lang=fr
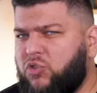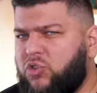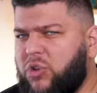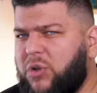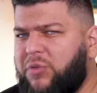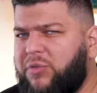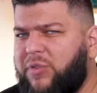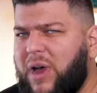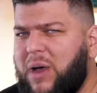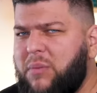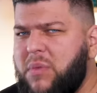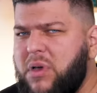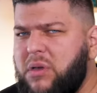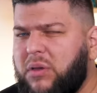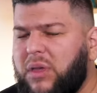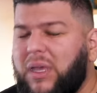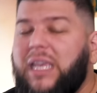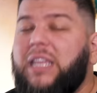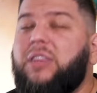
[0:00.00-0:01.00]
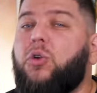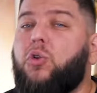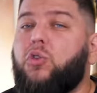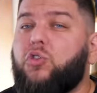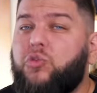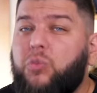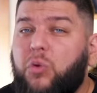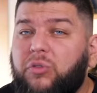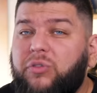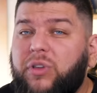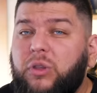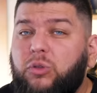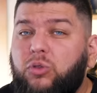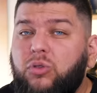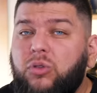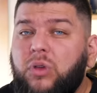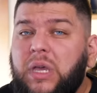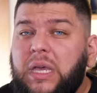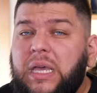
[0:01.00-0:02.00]
une jeune femme, étrangement
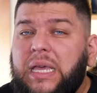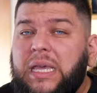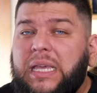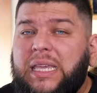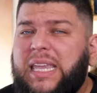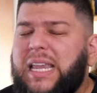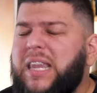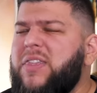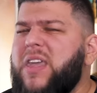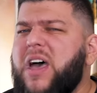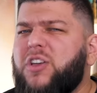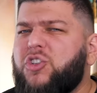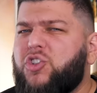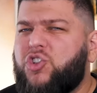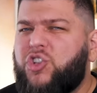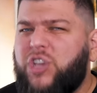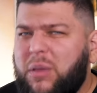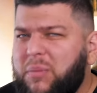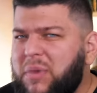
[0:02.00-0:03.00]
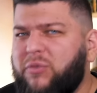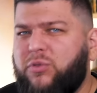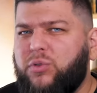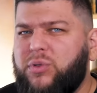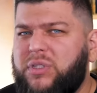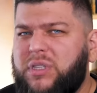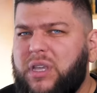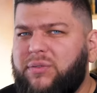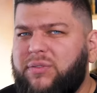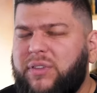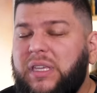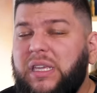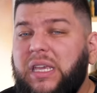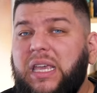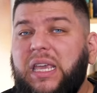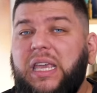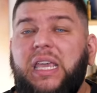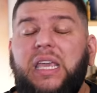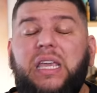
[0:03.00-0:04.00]
vêtue, qu'il n'a jamais vue de sa
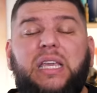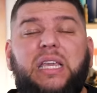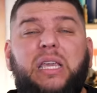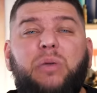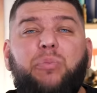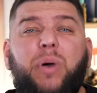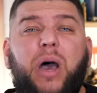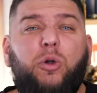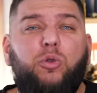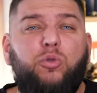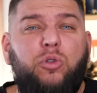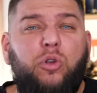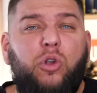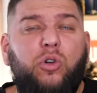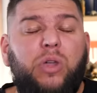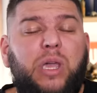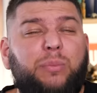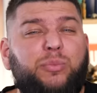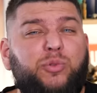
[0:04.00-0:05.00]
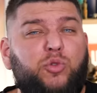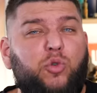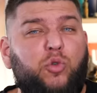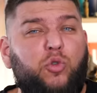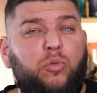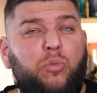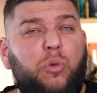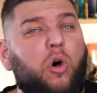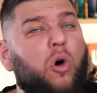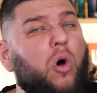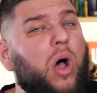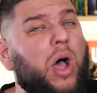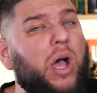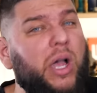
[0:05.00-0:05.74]
vie et qui parle une langue absolument